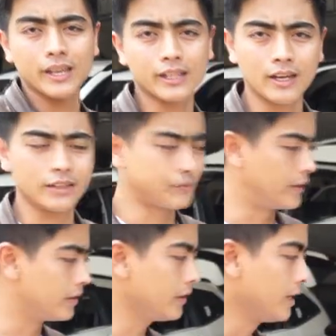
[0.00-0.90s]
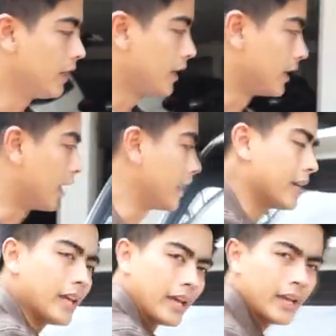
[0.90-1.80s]
kita review dan
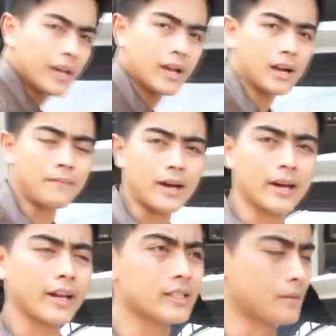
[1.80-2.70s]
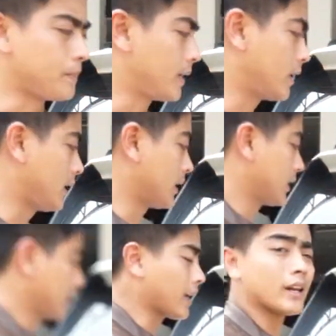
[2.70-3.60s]
ini kemarin sempat
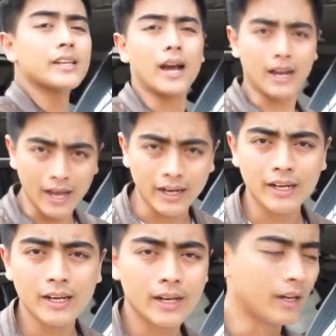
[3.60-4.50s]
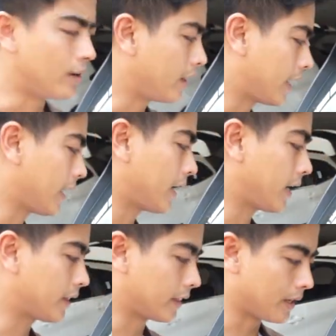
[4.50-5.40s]
dikerjakan
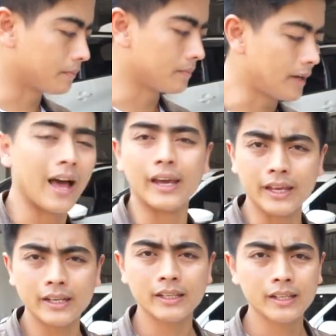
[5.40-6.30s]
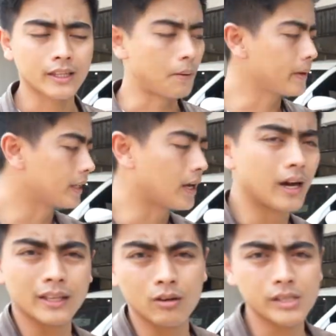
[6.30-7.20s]
oleh tim lain tapi kita
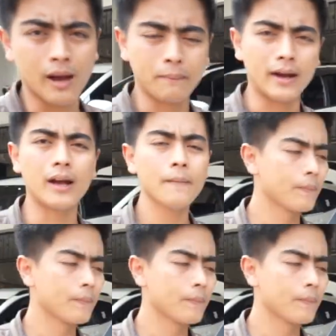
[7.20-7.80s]
nggak tahu siapa